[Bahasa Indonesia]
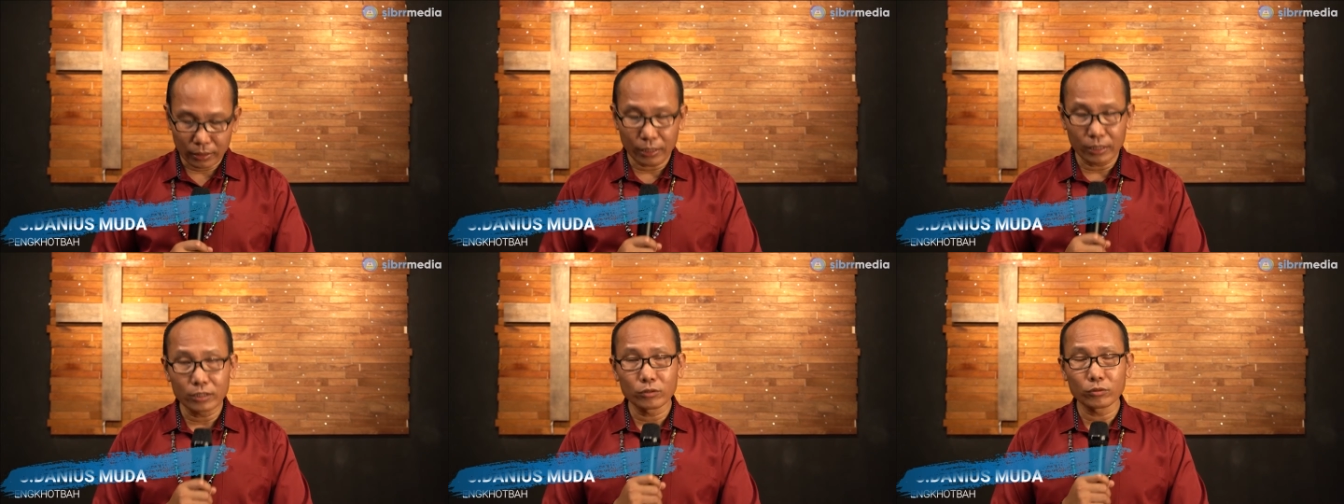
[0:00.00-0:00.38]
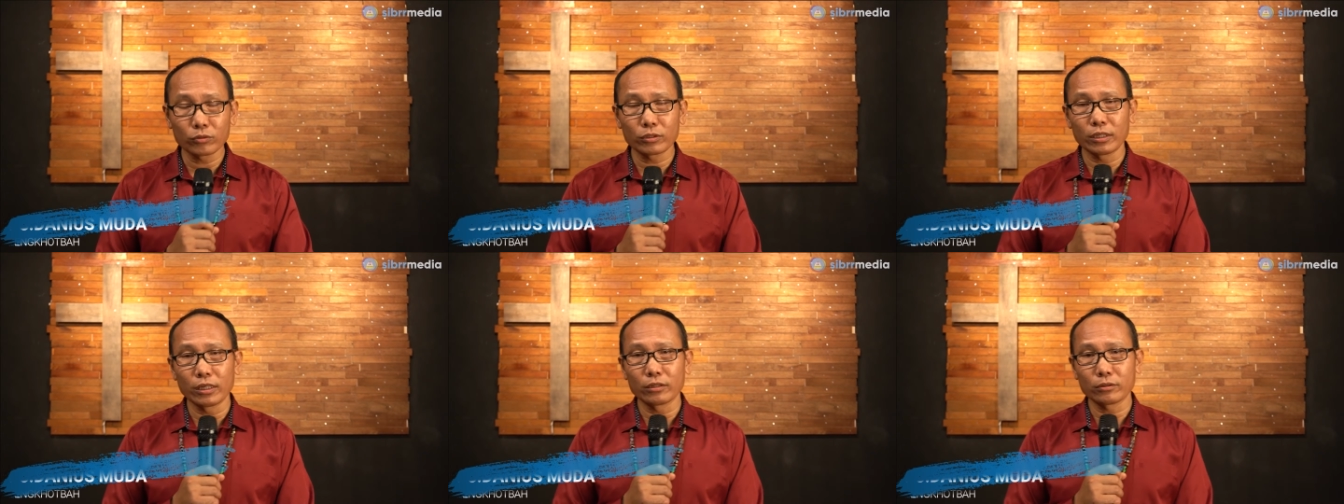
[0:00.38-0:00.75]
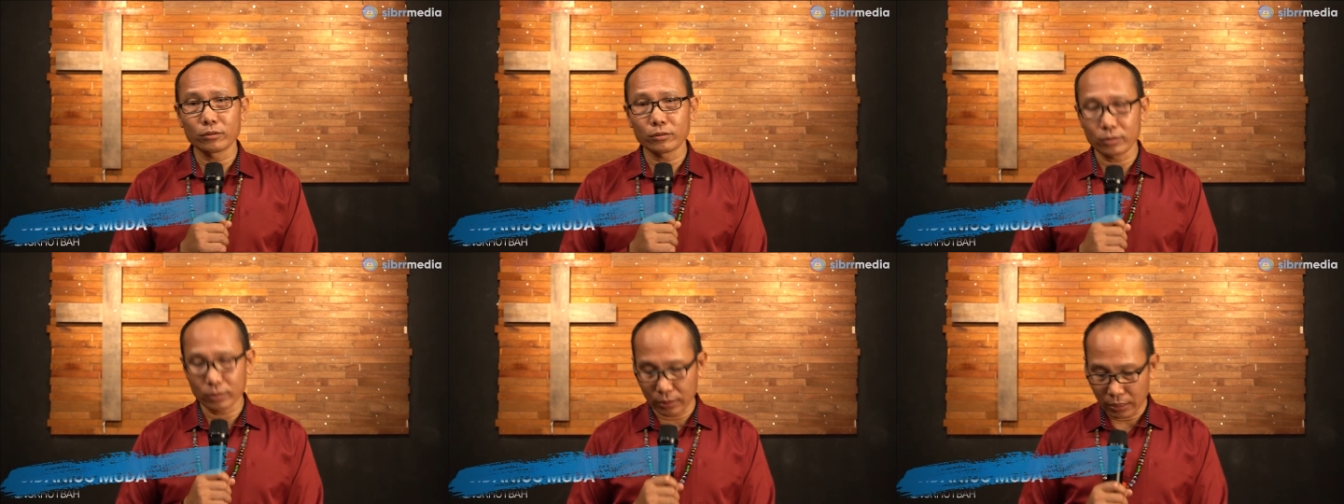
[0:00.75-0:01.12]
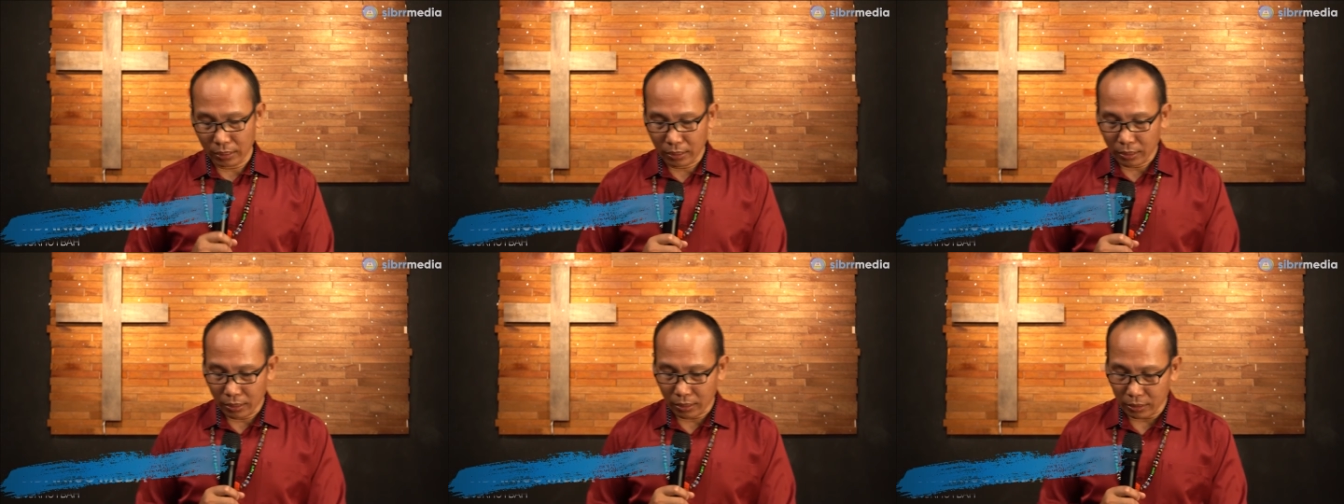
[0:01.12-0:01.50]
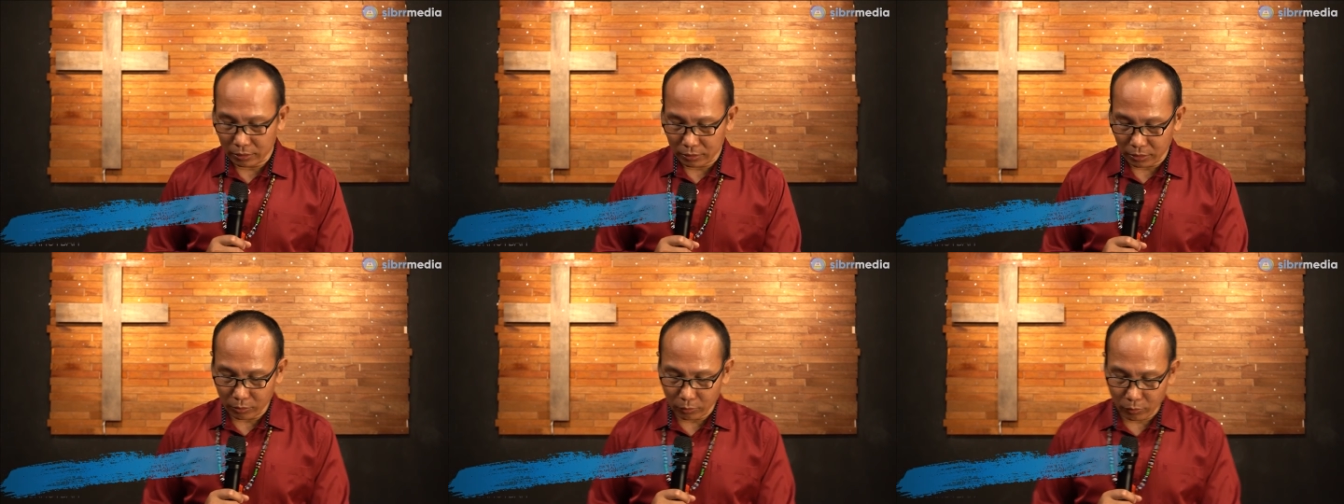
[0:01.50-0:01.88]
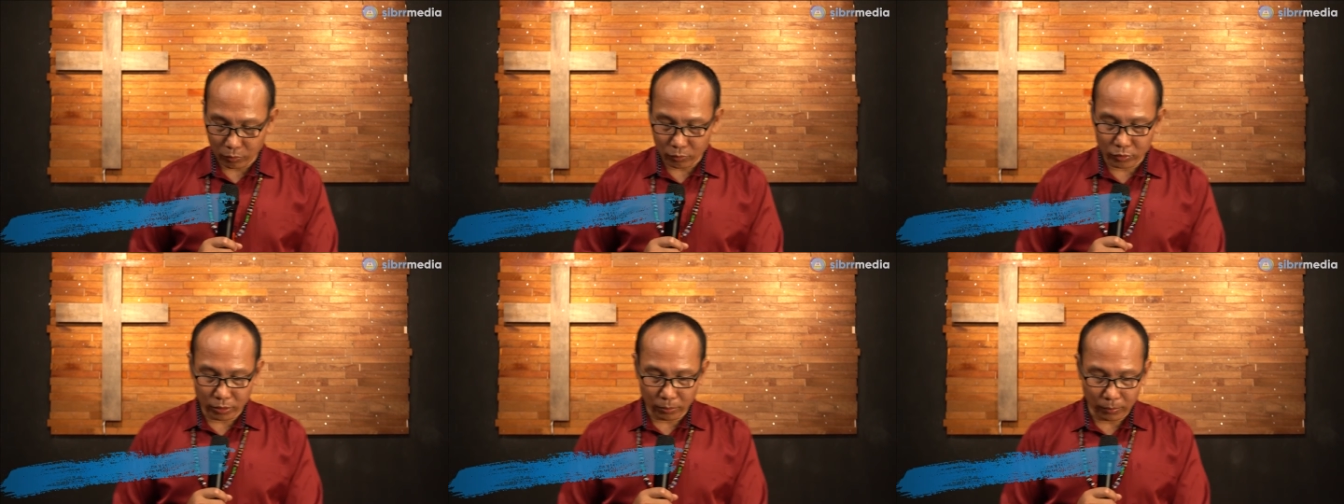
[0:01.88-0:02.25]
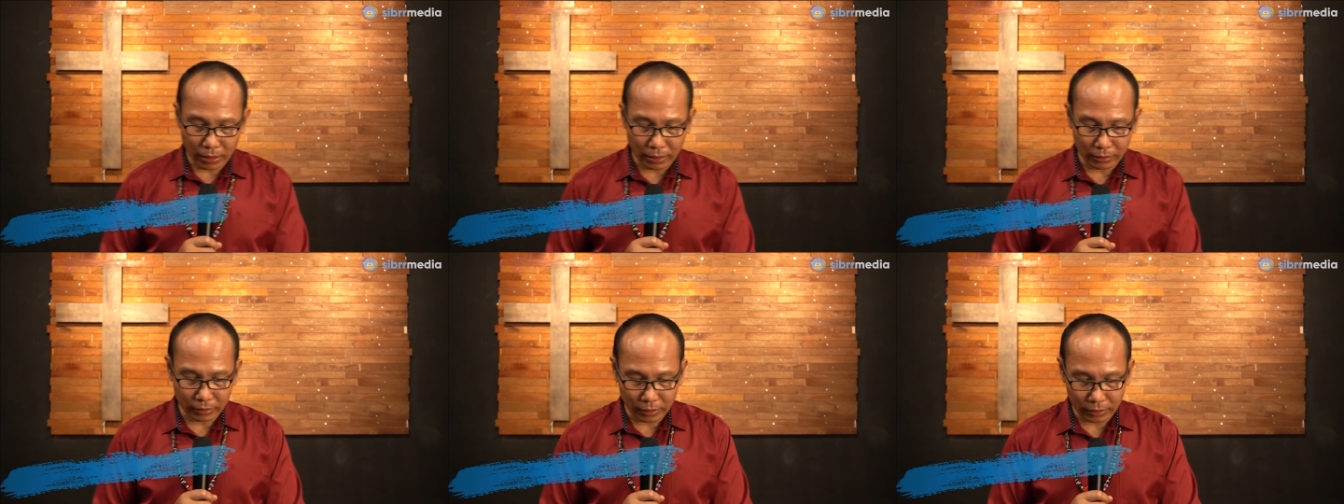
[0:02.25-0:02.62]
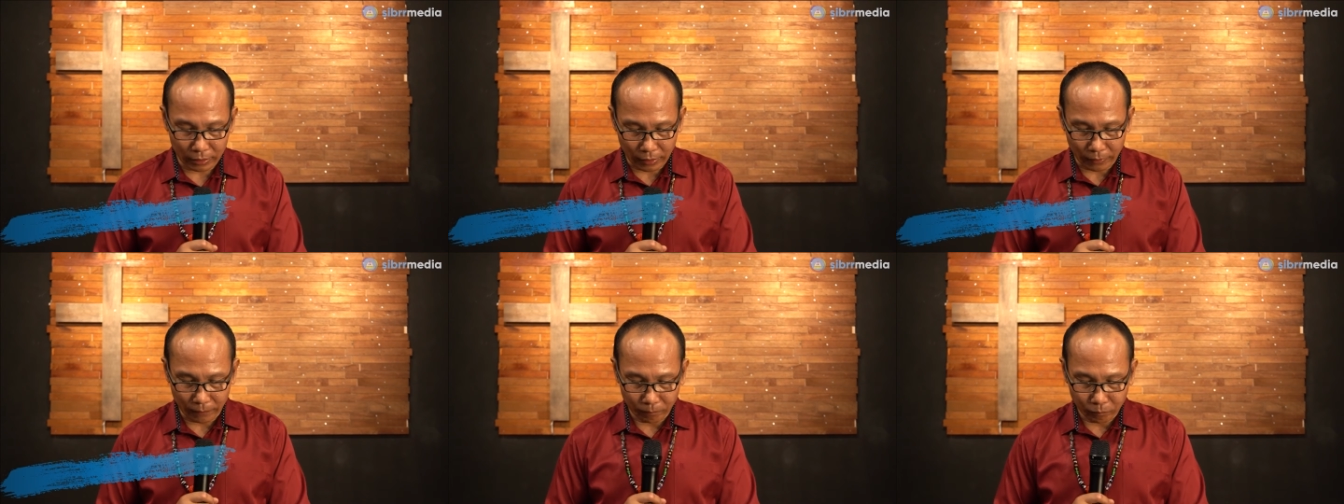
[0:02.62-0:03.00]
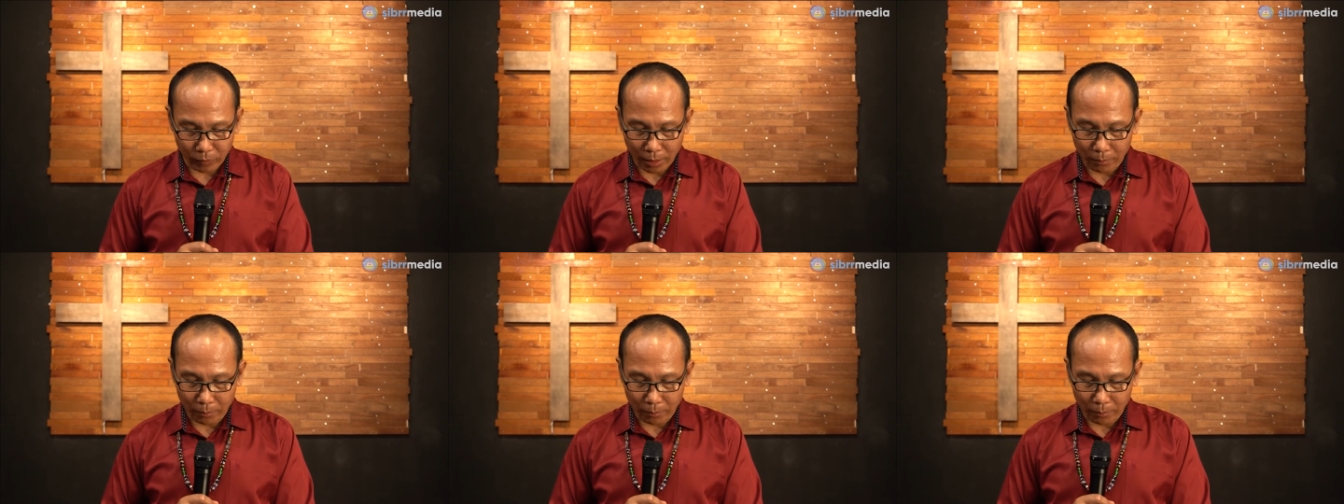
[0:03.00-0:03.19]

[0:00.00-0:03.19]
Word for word: Kristus Yesus eh, seluruh jemaat kita.